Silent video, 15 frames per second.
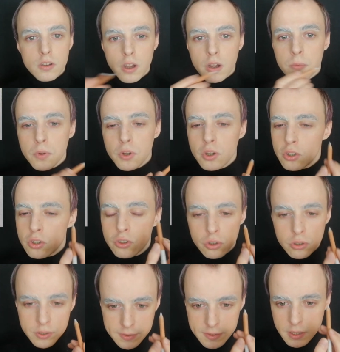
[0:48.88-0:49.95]
Comme euh, je
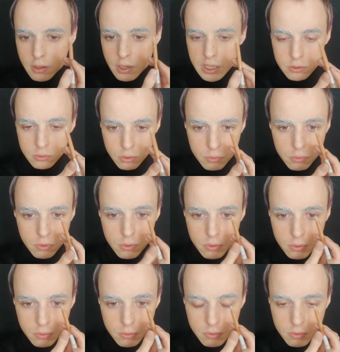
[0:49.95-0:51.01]
disais dans les deux,
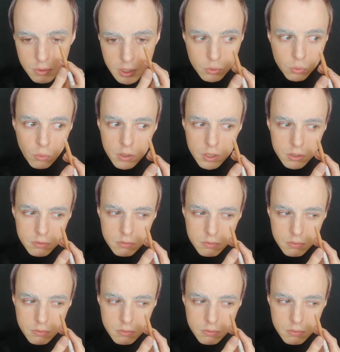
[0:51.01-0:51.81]
euh, les trois,